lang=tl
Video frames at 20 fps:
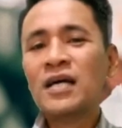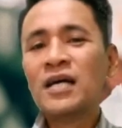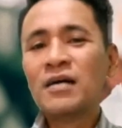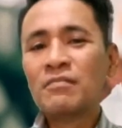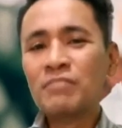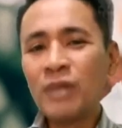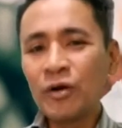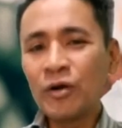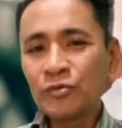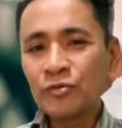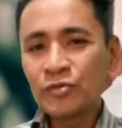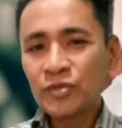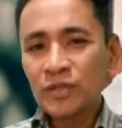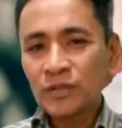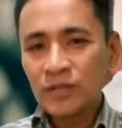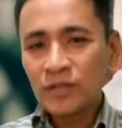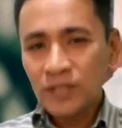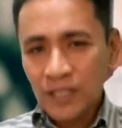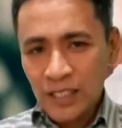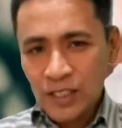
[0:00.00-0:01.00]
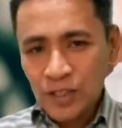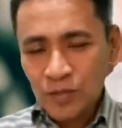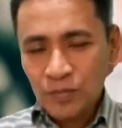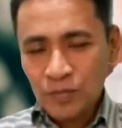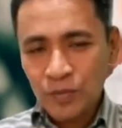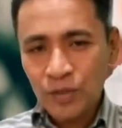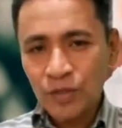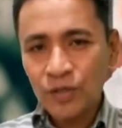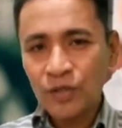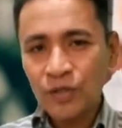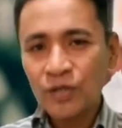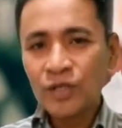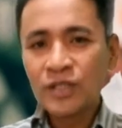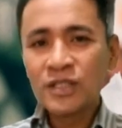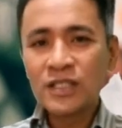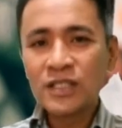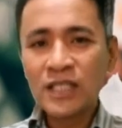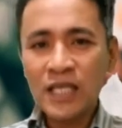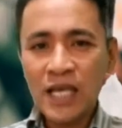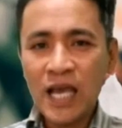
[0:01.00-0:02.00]
bautismo
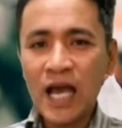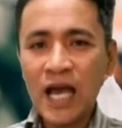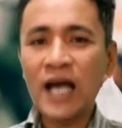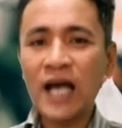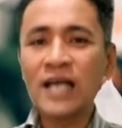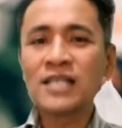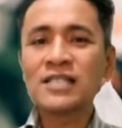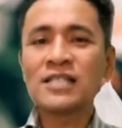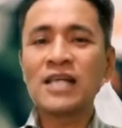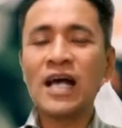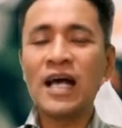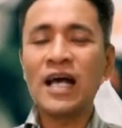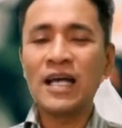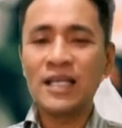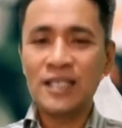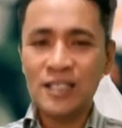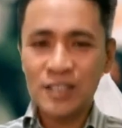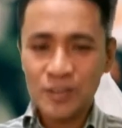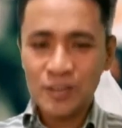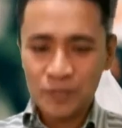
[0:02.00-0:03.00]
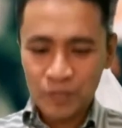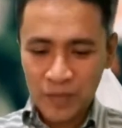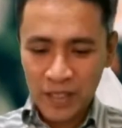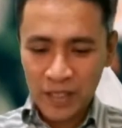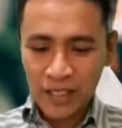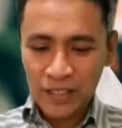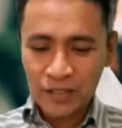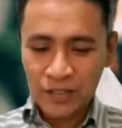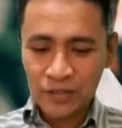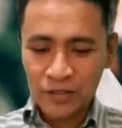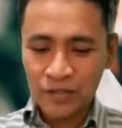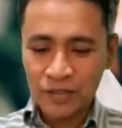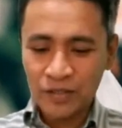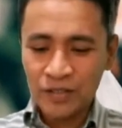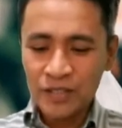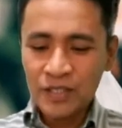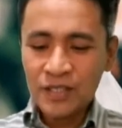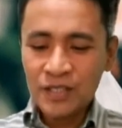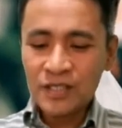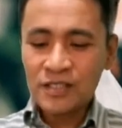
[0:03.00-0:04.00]
diha sa Espiritu
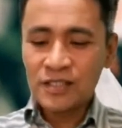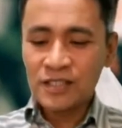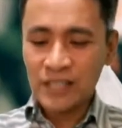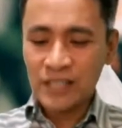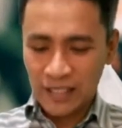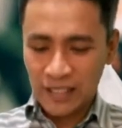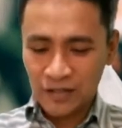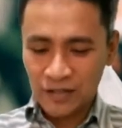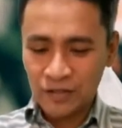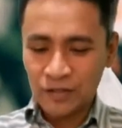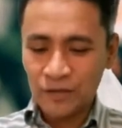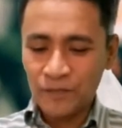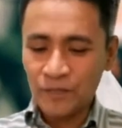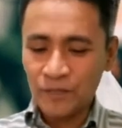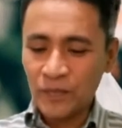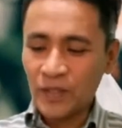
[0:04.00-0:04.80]
Santo.